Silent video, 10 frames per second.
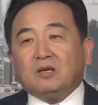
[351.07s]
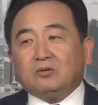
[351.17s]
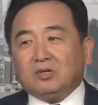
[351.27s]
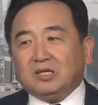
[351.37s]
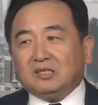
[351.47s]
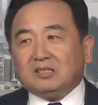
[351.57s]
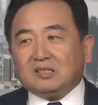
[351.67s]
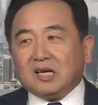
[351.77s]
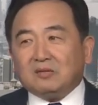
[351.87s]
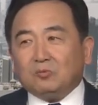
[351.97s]
所以，
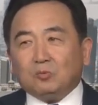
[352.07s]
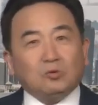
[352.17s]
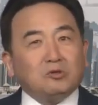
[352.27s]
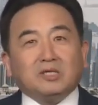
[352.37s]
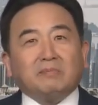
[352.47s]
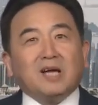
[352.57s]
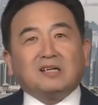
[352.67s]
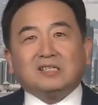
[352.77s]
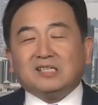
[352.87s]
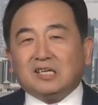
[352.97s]
但无论怎么
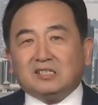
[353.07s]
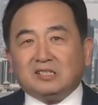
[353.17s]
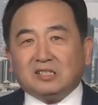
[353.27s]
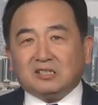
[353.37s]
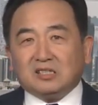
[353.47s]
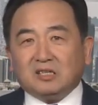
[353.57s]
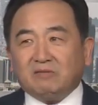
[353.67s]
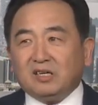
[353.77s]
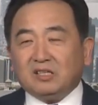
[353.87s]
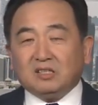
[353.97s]
样，这件事情成
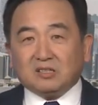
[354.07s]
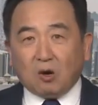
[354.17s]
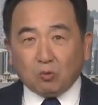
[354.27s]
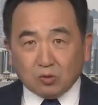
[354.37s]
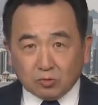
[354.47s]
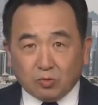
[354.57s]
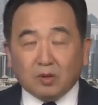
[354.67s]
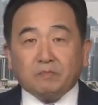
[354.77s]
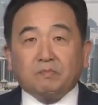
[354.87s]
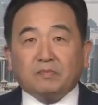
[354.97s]
为了一个导火索，
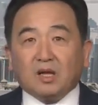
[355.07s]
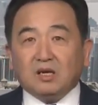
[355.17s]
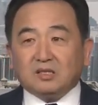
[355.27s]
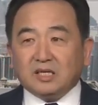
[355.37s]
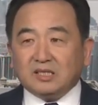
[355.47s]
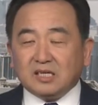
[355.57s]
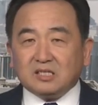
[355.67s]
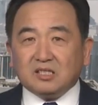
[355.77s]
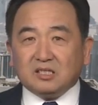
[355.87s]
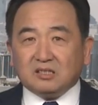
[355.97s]
这件
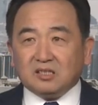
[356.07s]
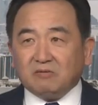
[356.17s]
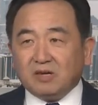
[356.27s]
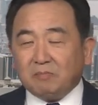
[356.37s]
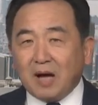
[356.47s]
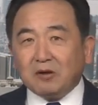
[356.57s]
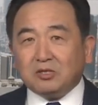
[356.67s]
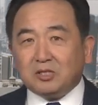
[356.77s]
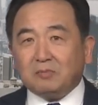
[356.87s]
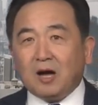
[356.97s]
事情成为了八月
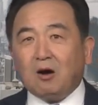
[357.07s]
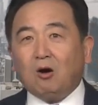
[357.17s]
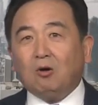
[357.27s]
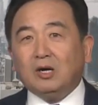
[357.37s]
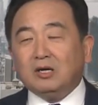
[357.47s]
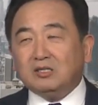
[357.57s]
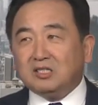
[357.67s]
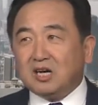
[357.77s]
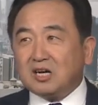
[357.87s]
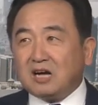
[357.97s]
十八号
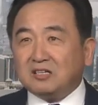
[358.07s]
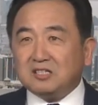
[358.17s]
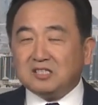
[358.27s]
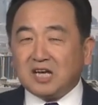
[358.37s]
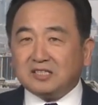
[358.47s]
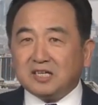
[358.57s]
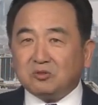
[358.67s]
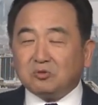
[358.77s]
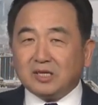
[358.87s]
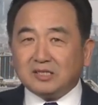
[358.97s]
香港人展现
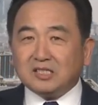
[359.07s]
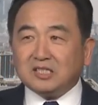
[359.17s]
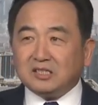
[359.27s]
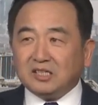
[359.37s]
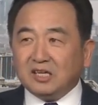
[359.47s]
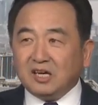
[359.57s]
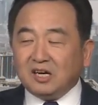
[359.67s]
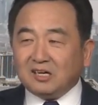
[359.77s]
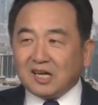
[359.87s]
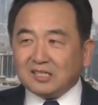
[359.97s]
出来的境界，
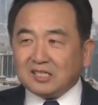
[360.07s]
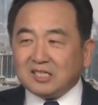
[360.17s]
而他的